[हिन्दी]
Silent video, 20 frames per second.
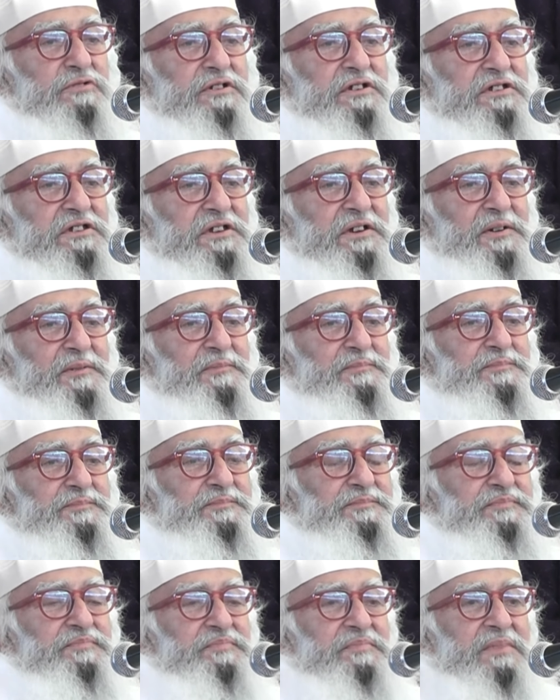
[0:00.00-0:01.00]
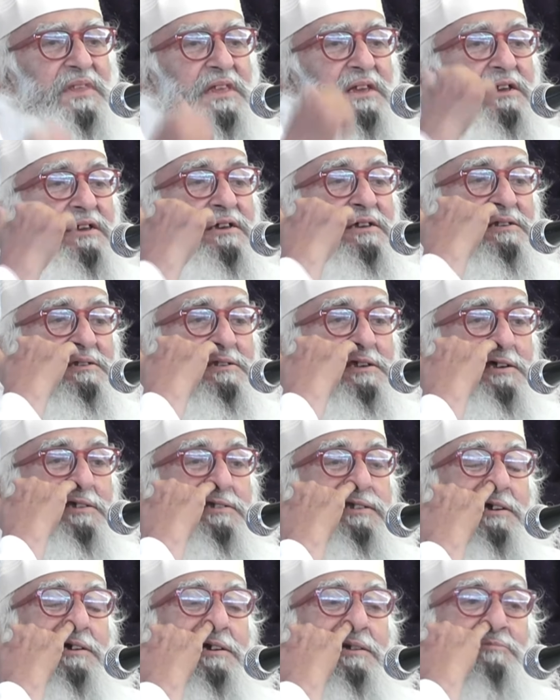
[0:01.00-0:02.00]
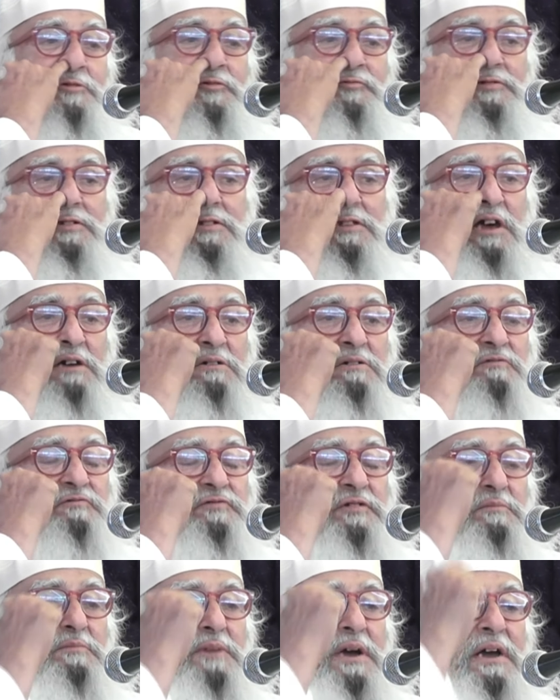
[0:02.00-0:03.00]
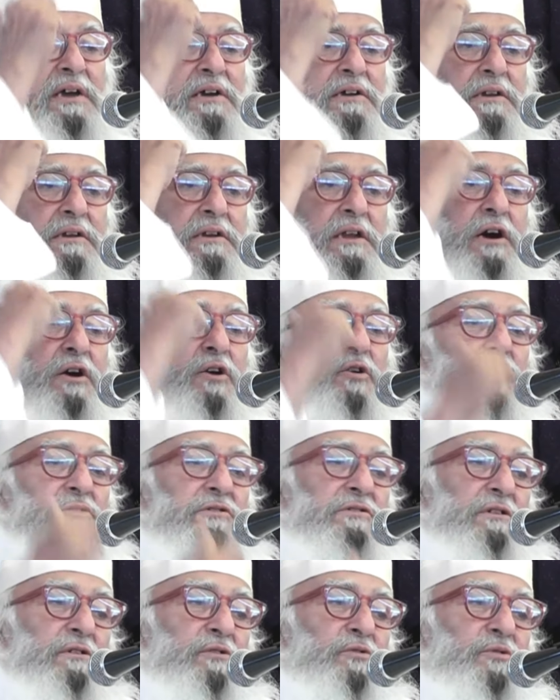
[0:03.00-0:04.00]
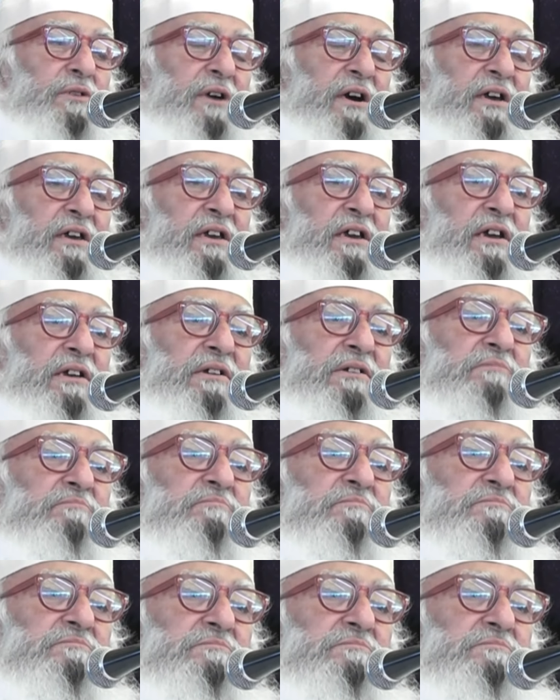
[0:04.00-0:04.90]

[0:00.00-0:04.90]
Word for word: हो रही हैं जैसा कि मुफ्ती साहब ने फरमाया कि लाहौर से लोग आए हैं